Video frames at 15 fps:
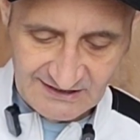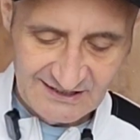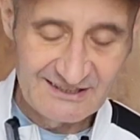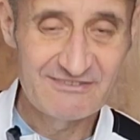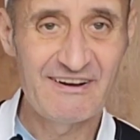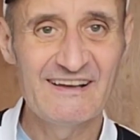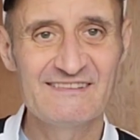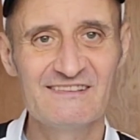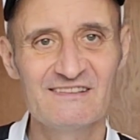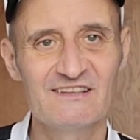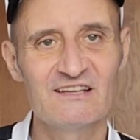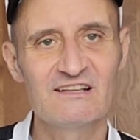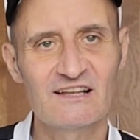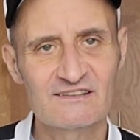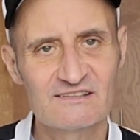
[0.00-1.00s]
Ich weiß nicht,
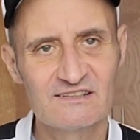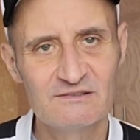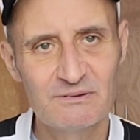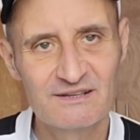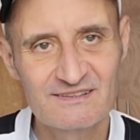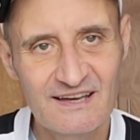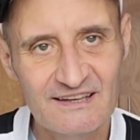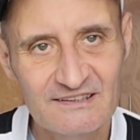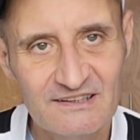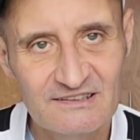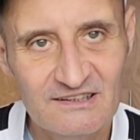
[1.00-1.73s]
ich lasse es lieber sein, nicht,